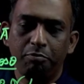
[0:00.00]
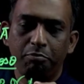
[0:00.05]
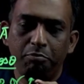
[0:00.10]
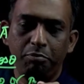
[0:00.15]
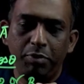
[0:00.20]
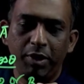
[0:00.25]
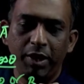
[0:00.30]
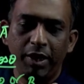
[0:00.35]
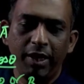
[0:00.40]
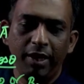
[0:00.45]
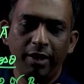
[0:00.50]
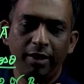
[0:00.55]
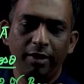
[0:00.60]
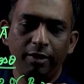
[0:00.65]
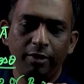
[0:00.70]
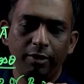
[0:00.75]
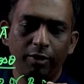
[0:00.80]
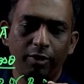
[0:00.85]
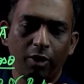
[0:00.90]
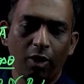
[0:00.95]
பி
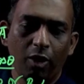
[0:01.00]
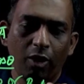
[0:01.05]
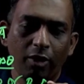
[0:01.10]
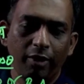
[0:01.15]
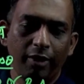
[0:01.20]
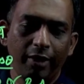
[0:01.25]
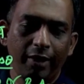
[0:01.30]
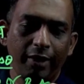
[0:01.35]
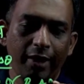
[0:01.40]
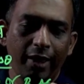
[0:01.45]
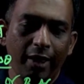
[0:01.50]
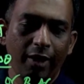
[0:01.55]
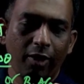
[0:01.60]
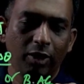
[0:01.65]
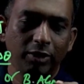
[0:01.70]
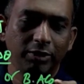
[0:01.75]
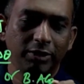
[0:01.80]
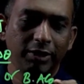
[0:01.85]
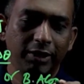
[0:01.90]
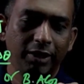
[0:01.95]
டாட் ஏ
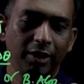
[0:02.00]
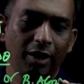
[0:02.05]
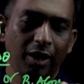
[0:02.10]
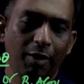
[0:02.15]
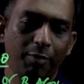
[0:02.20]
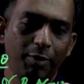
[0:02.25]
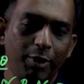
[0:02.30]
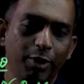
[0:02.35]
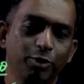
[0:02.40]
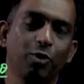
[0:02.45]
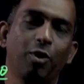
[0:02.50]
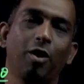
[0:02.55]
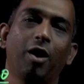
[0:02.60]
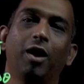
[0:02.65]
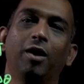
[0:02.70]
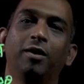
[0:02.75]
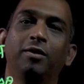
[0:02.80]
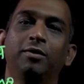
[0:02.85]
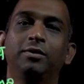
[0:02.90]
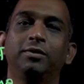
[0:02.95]
cos theta அப்படின்னு
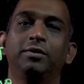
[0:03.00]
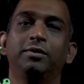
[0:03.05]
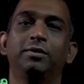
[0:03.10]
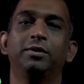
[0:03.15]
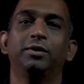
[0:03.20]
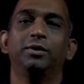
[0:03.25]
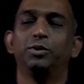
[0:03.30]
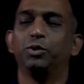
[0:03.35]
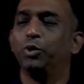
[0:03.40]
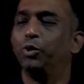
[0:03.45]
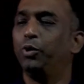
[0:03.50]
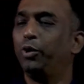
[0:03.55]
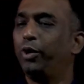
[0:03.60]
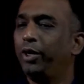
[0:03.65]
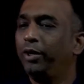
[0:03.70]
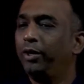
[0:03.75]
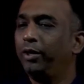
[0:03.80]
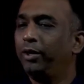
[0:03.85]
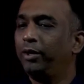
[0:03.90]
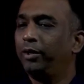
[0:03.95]
சொல்லலாம் ஸோ
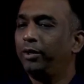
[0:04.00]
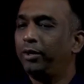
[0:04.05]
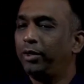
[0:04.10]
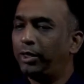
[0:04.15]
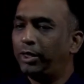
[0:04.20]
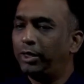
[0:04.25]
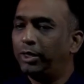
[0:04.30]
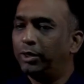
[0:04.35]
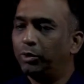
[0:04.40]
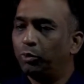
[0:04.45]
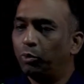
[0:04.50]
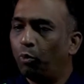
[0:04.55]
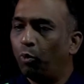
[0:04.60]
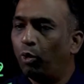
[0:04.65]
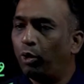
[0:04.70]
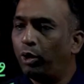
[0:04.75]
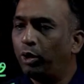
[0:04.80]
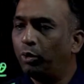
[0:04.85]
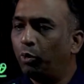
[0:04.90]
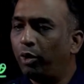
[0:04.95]
இது
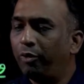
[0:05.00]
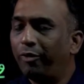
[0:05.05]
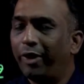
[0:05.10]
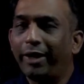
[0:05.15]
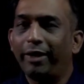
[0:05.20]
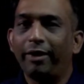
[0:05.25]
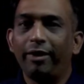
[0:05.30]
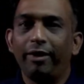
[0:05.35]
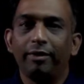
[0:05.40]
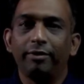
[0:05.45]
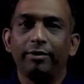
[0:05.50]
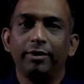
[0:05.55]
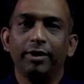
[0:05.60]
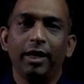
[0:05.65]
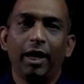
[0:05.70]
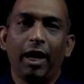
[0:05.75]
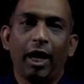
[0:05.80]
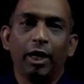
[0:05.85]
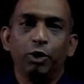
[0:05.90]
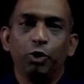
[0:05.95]
ஒரு ஒரு வெக்டர் எடுத்து
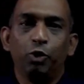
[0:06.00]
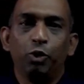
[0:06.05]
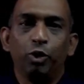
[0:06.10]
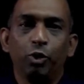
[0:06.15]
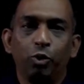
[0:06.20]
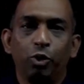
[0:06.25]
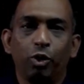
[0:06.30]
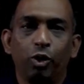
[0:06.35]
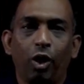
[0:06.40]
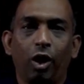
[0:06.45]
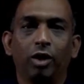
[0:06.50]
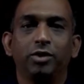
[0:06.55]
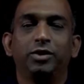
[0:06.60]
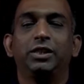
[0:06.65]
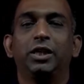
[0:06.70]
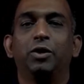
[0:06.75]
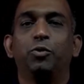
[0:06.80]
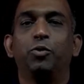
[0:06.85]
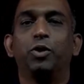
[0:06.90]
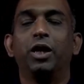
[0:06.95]
அதோட ஒரு
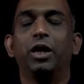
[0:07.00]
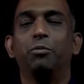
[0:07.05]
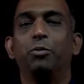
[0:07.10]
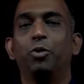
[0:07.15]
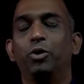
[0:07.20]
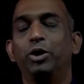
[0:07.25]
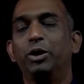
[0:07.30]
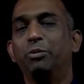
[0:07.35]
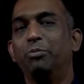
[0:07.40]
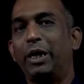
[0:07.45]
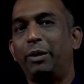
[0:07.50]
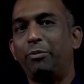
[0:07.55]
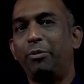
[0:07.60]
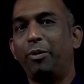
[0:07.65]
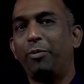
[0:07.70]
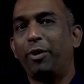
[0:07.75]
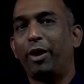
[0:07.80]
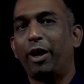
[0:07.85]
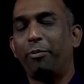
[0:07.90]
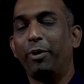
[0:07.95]
காசிட்டாவோட நம்ம வந்து multiply
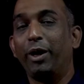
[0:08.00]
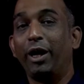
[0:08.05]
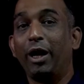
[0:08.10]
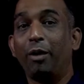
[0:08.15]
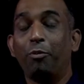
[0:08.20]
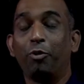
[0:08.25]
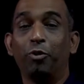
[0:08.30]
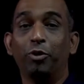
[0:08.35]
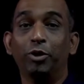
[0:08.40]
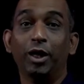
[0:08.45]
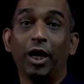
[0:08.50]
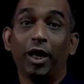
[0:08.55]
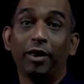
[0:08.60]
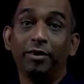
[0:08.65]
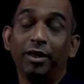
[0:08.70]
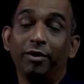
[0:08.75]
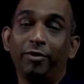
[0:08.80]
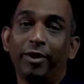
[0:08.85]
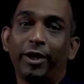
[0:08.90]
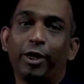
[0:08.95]
பண்ணுறப்ப நமக்கு வந்து
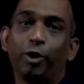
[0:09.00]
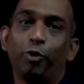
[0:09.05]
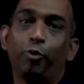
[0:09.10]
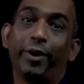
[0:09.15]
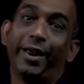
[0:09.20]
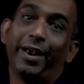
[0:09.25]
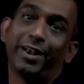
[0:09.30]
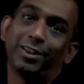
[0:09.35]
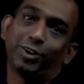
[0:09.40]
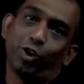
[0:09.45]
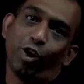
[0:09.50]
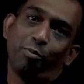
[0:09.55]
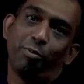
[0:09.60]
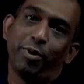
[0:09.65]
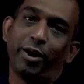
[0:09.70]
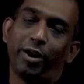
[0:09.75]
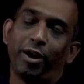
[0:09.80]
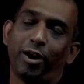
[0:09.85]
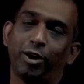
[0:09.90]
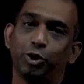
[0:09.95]
அந்த வெக்டருடைய X
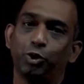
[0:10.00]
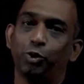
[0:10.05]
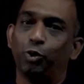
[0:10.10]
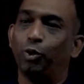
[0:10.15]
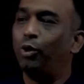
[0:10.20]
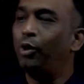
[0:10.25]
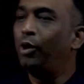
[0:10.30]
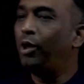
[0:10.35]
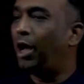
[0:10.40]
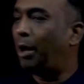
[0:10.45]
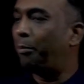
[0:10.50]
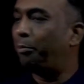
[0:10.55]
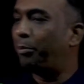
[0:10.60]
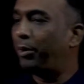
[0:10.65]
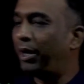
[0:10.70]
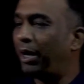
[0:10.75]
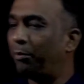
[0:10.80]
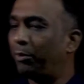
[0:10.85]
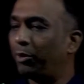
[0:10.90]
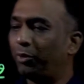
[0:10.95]
component கிடச்சிரும் அப்போ
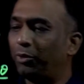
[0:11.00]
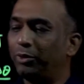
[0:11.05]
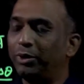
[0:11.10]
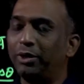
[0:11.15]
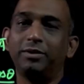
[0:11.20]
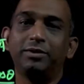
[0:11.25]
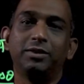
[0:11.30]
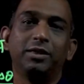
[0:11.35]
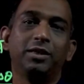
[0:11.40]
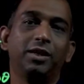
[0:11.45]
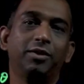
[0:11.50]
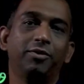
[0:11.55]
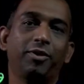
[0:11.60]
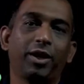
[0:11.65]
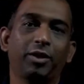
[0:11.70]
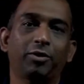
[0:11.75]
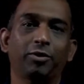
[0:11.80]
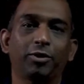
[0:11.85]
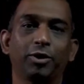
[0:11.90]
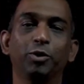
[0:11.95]
நமக்கு வந்து ரிசல்ட்னு
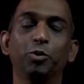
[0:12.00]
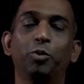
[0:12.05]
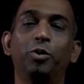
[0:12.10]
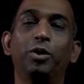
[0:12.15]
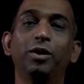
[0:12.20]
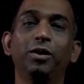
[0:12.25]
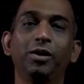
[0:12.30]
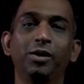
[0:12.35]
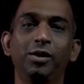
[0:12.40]
வர்றது வந்து ஒரு